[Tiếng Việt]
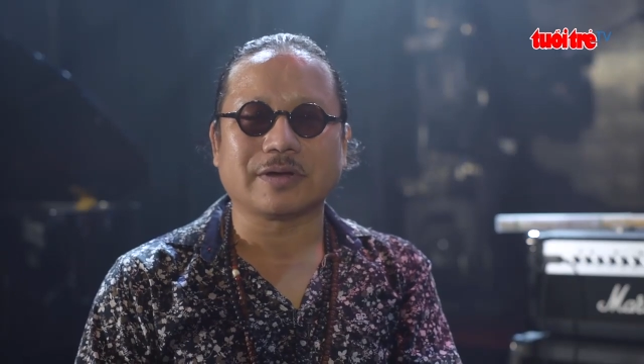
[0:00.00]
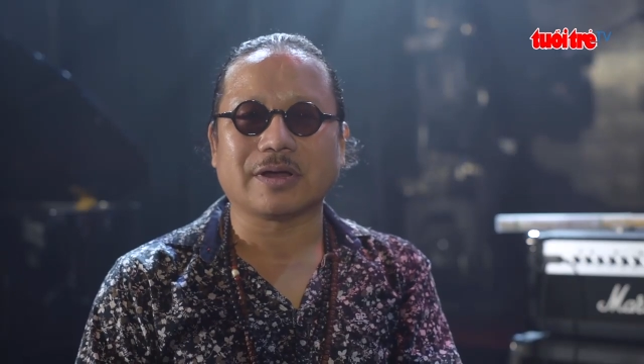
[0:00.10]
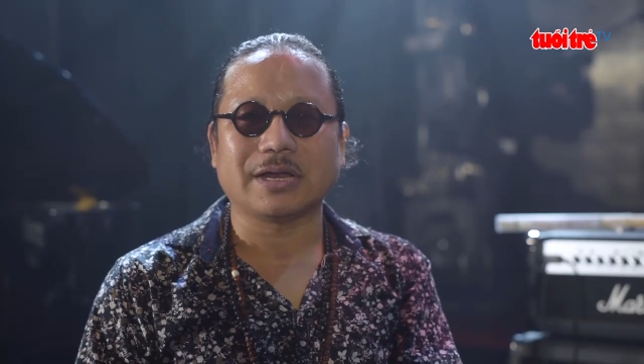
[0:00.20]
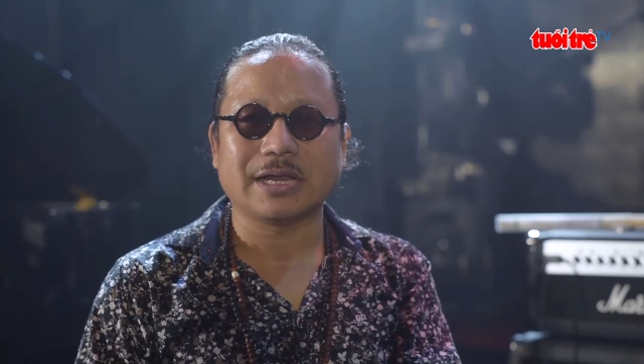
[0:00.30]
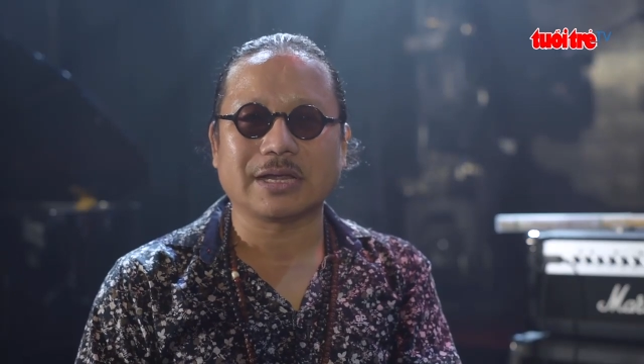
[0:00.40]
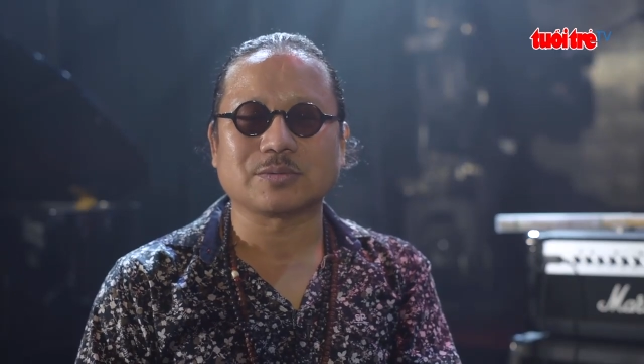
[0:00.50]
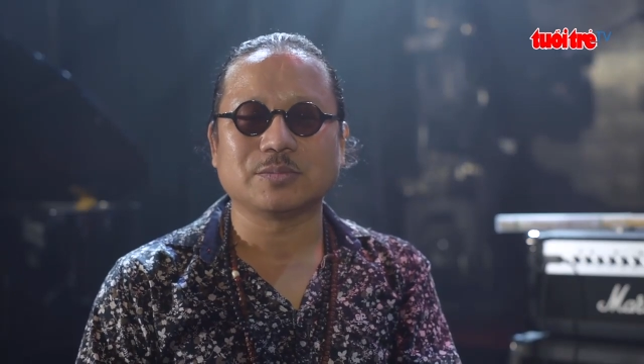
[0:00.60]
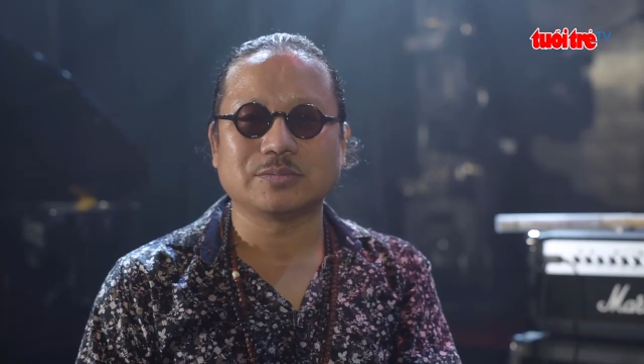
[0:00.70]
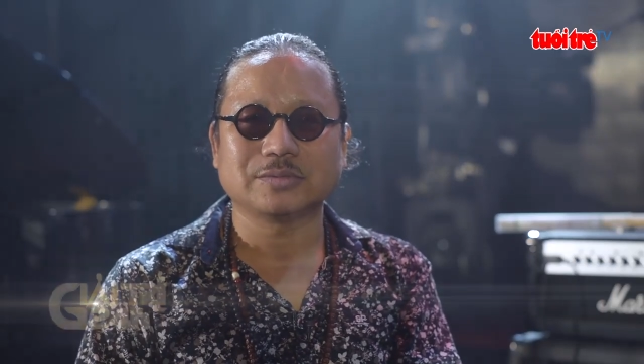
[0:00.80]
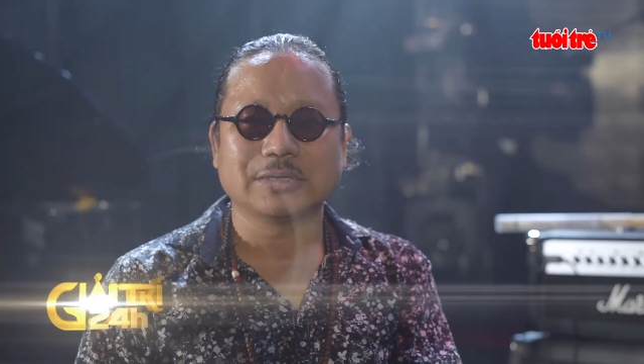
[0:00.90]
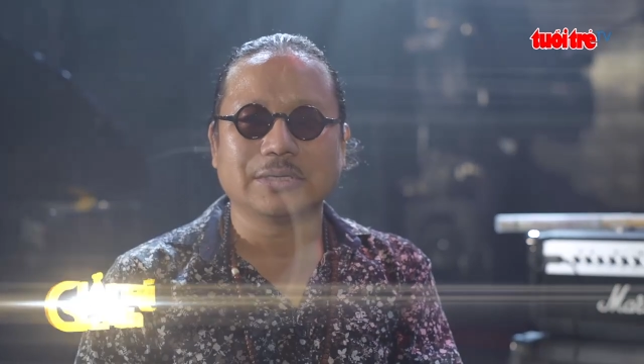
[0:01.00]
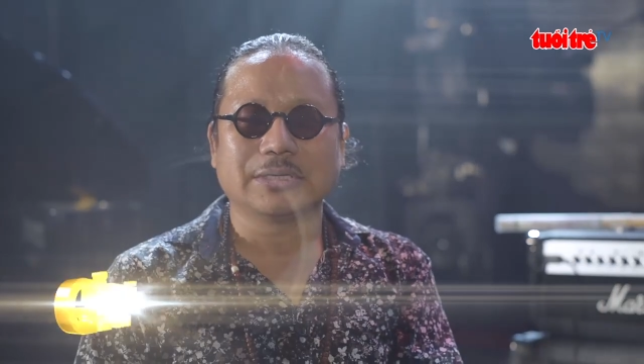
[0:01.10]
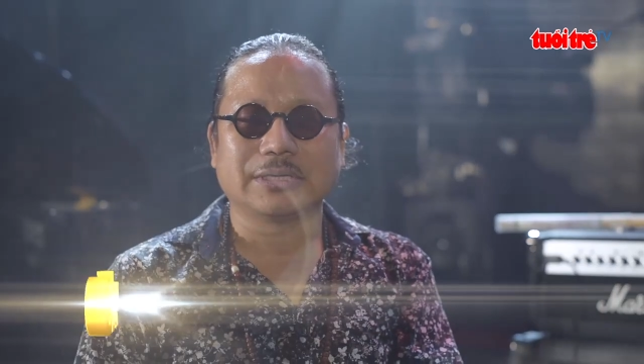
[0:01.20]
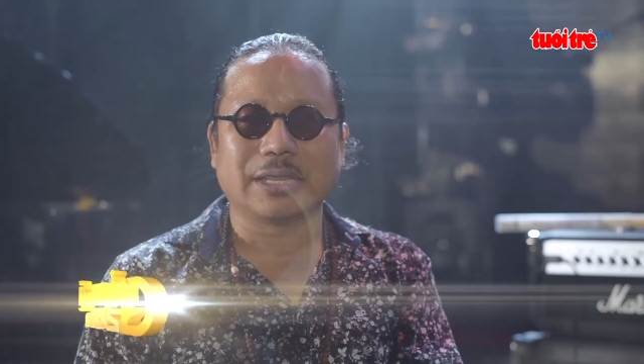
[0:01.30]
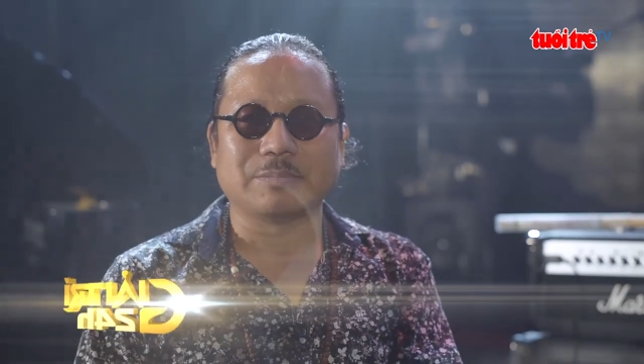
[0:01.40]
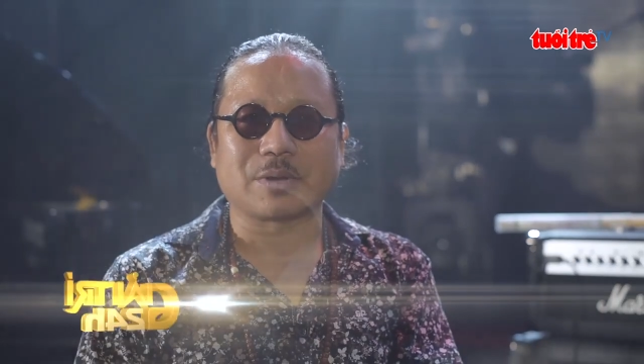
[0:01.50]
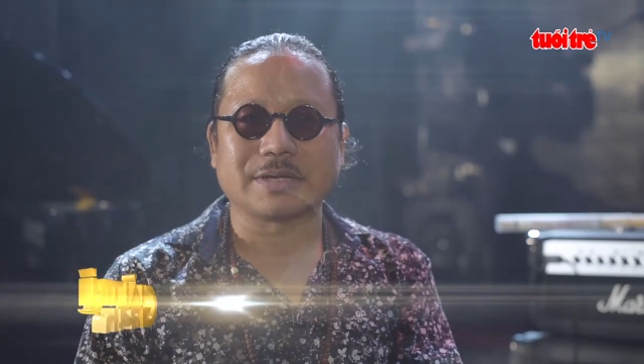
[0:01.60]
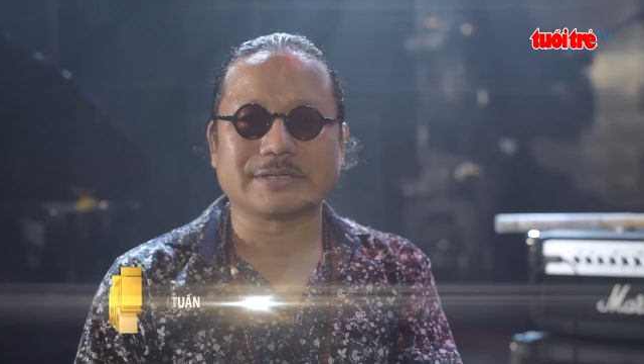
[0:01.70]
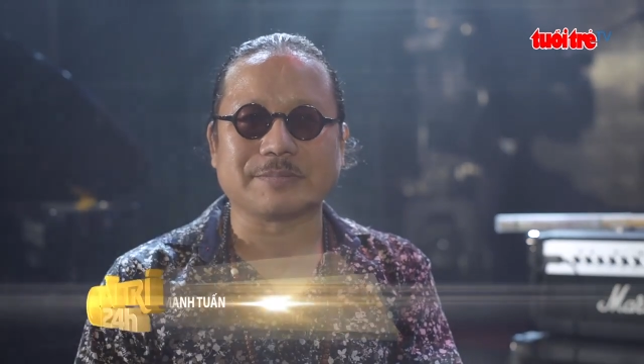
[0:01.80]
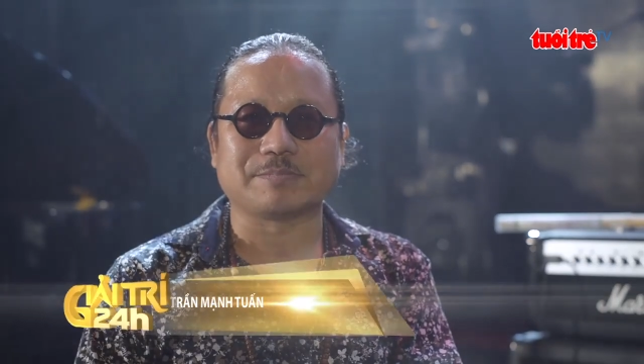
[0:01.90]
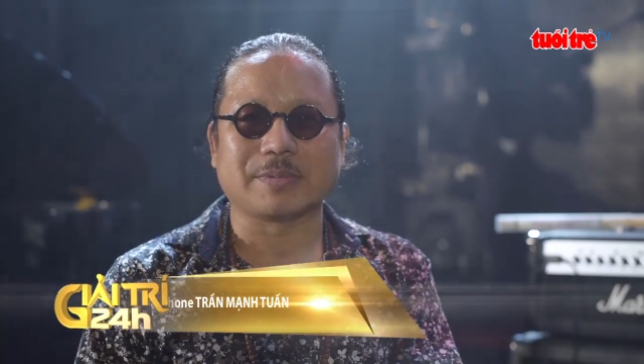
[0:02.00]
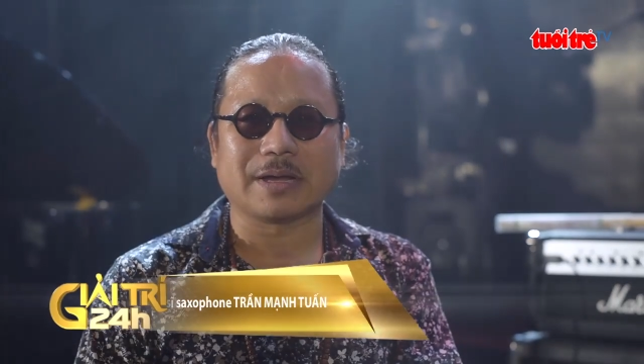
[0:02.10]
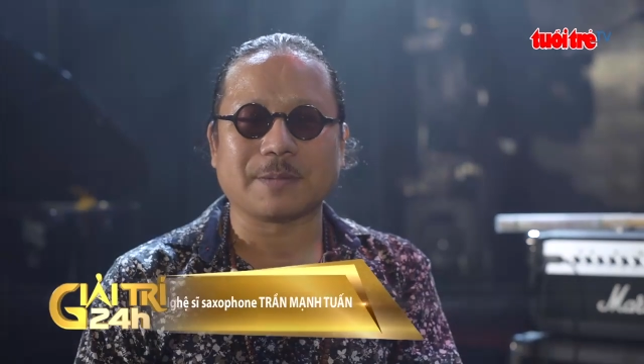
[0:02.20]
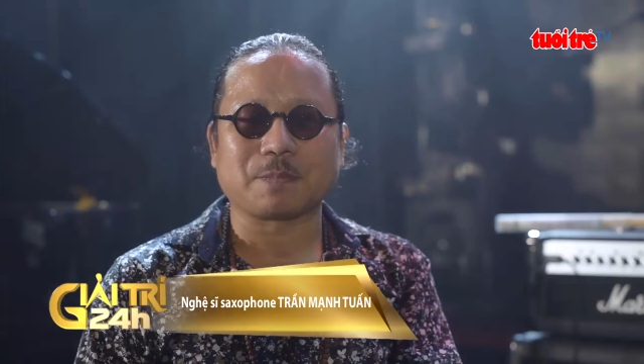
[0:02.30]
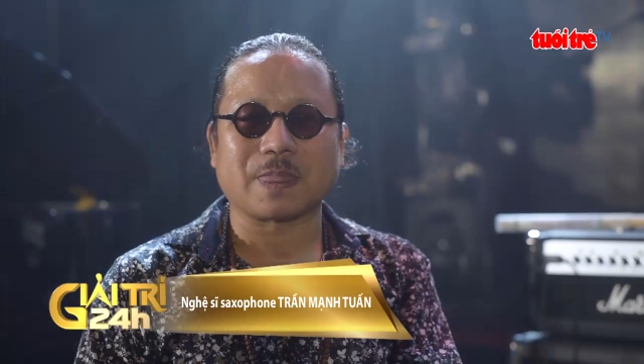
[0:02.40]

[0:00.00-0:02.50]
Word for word: và nói đây là cũng là một cái dịp ờ,